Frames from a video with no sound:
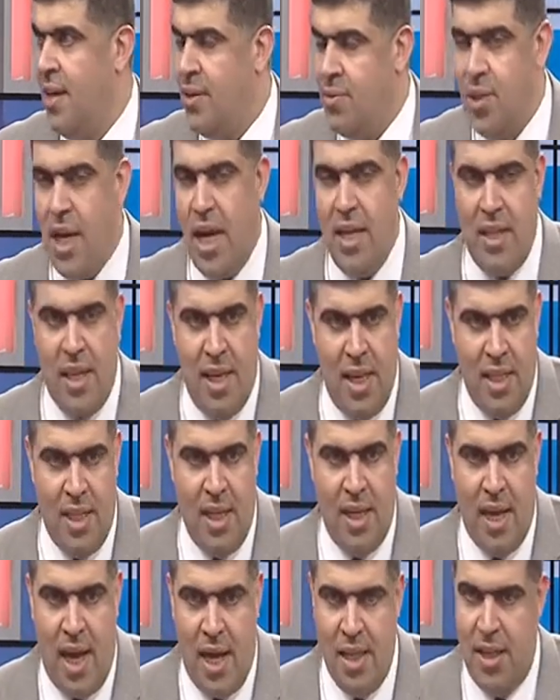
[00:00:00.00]
محتاج يريد
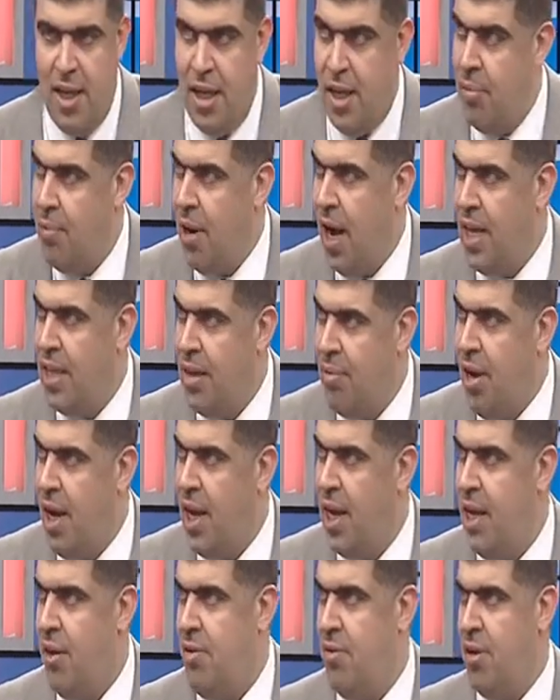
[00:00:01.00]
يؤدي عباده
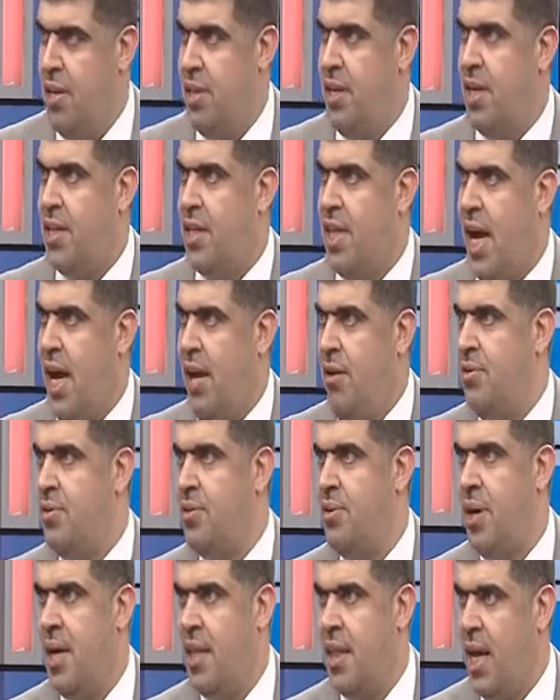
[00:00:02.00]
معينه ويريد يرتاح
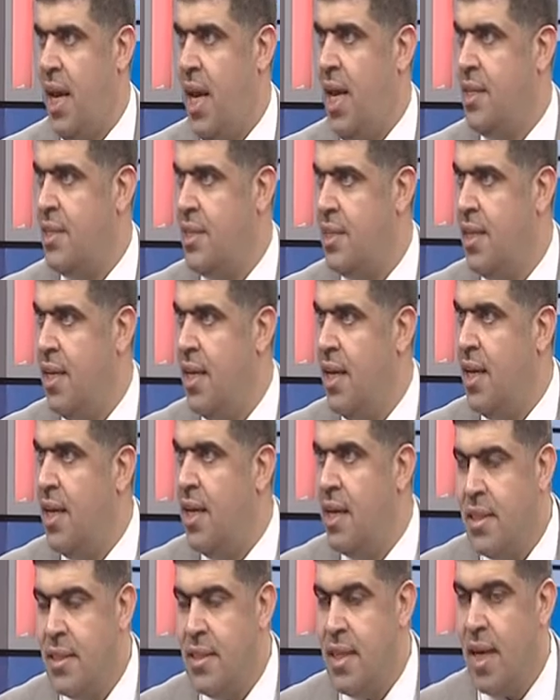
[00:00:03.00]
ويجي هذا خلاص
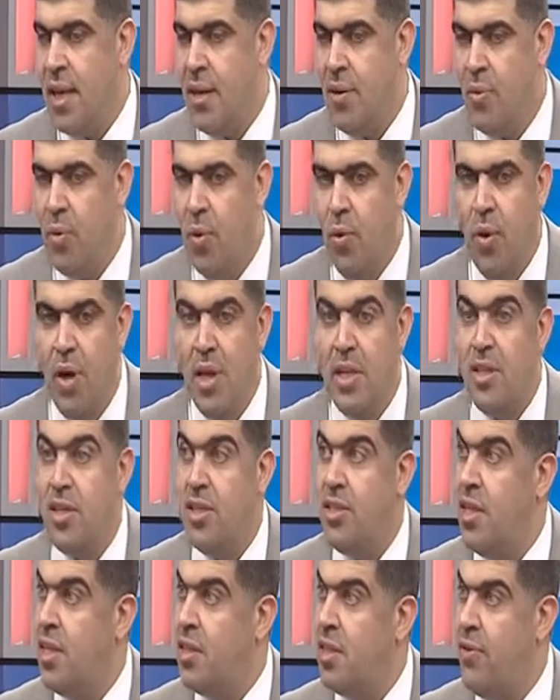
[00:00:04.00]
زين وهو
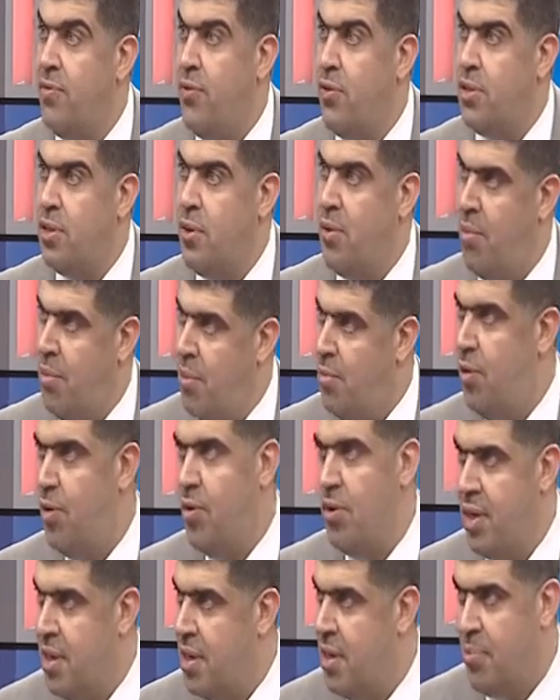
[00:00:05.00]
ينطي فلوسه هو
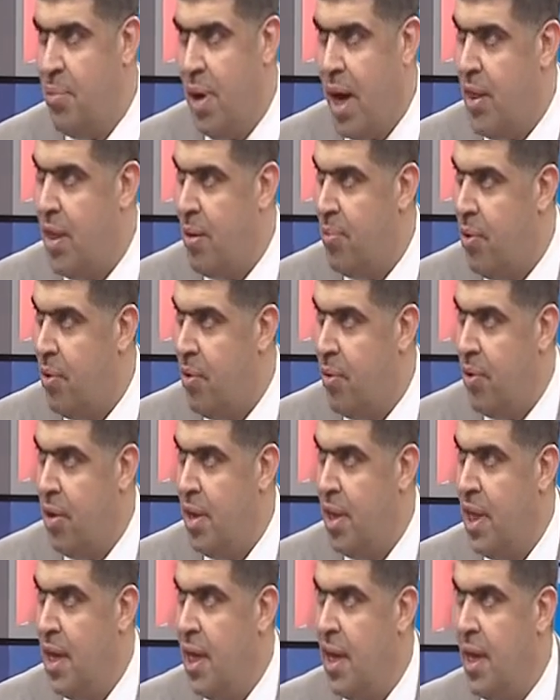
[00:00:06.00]
ممنون بهذا الموضوع
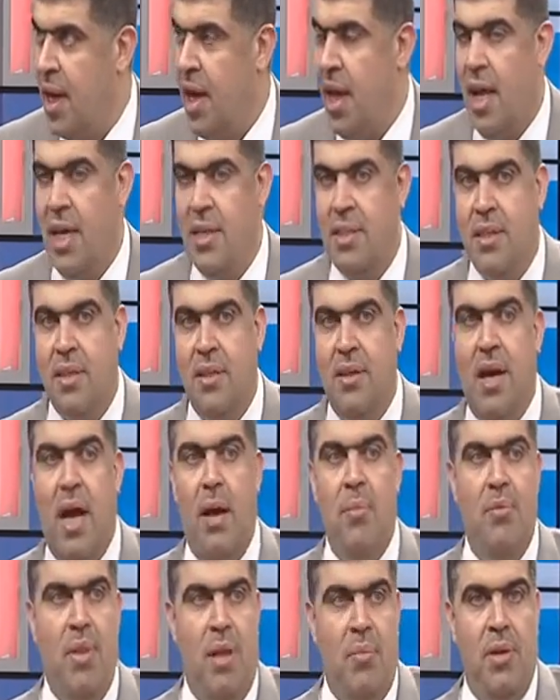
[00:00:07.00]
فعلا. خلاص
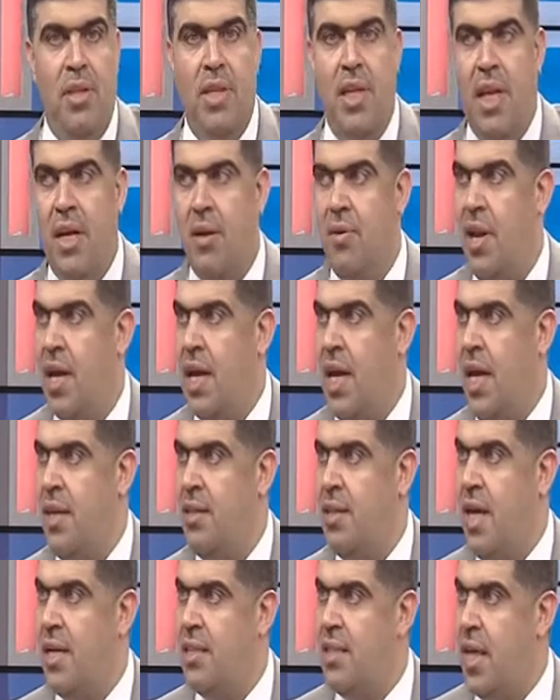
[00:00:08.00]
ابن المدينه يقول لك انا
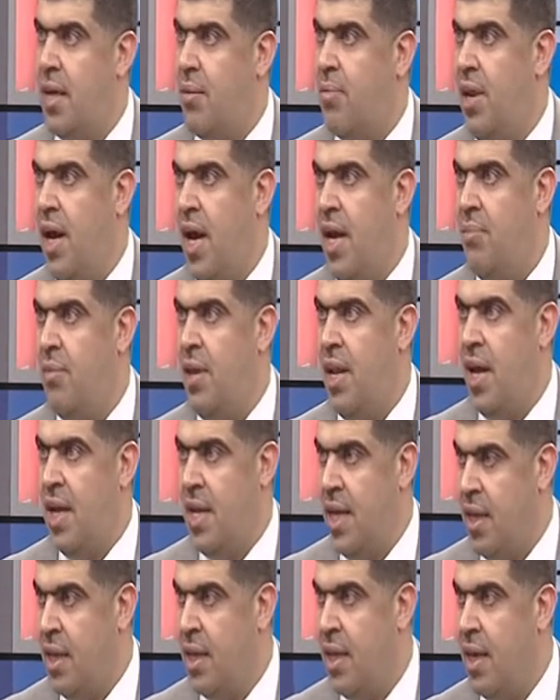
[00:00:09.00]
دا استقبل هاي
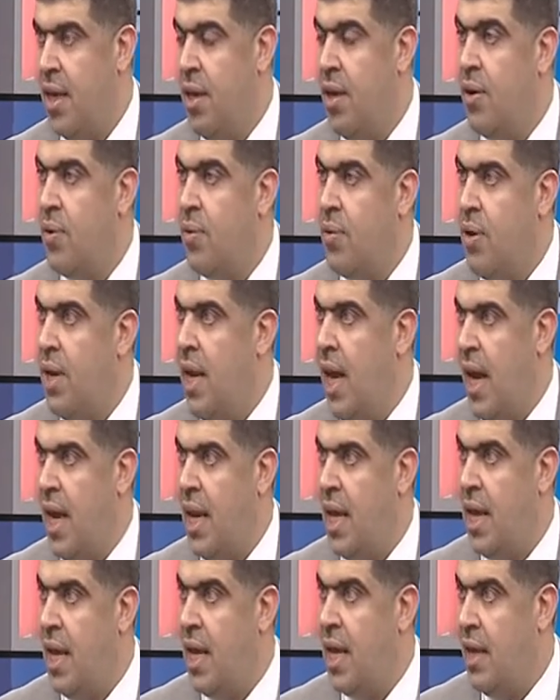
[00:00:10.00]
الملايين كلها
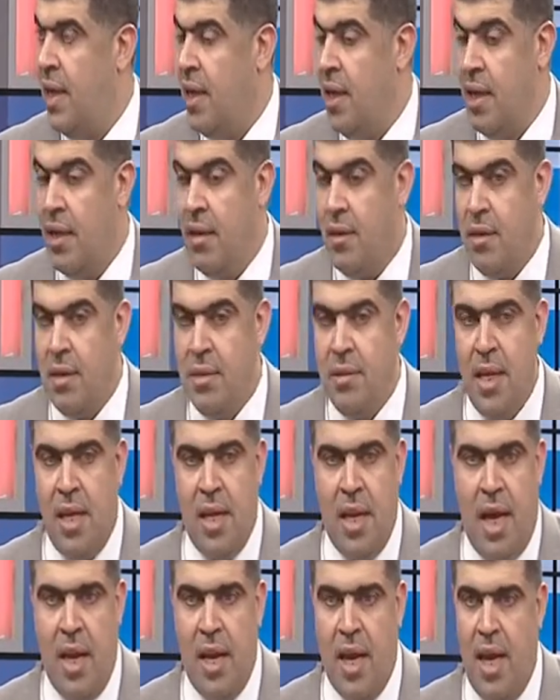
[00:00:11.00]
علي زين
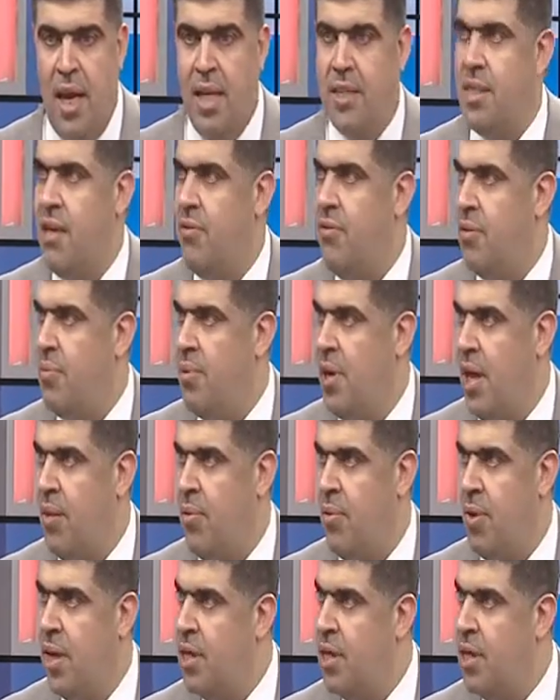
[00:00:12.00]
انا يعني خل استفيد من هذا الموضوع